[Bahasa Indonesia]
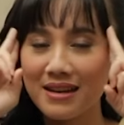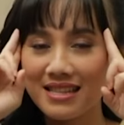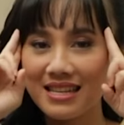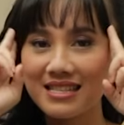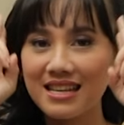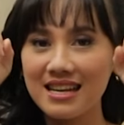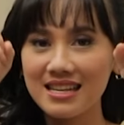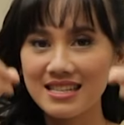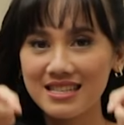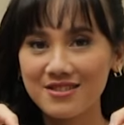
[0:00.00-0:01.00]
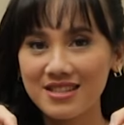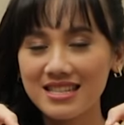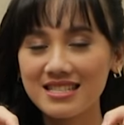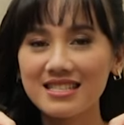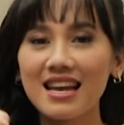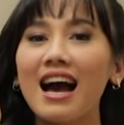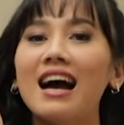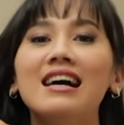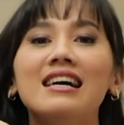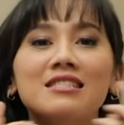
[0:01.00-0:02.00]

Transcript: matanya Indonesia.